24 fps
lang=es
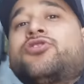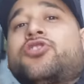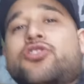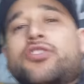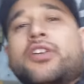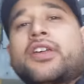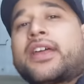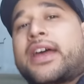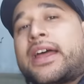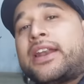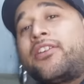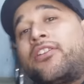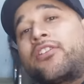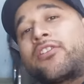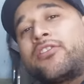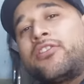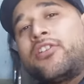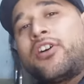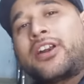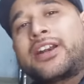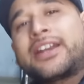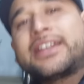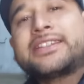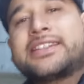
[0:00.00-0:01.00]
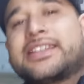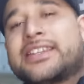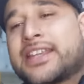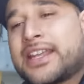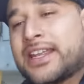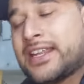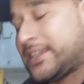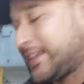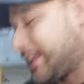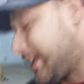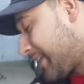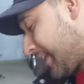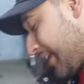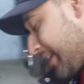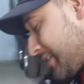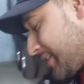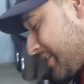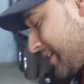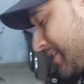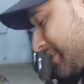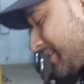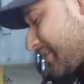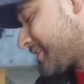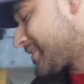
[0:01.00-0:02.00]
ciudadano, no residente.
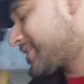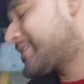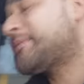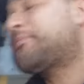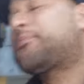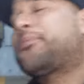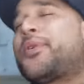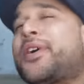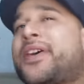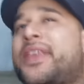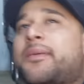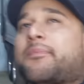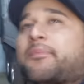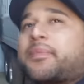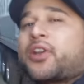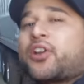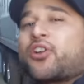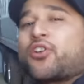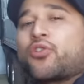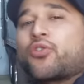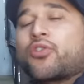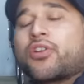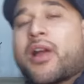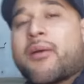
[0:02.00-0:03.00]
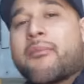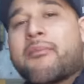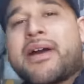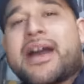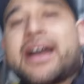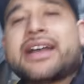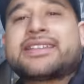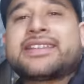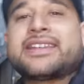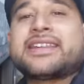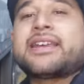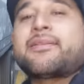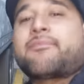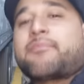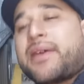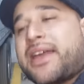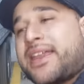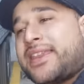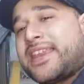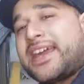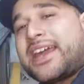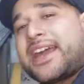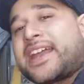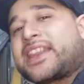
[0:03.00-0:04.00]
Residente sí se puede, pero dura más y
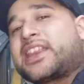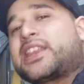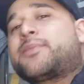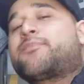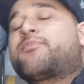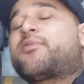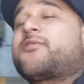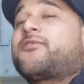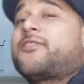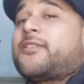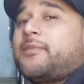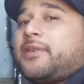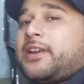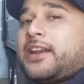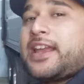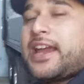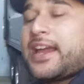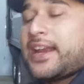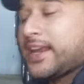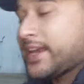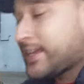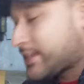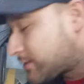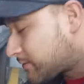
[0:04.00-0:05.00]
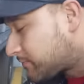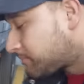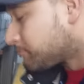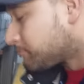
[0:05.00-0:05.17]
depende qué tipo de familiar es.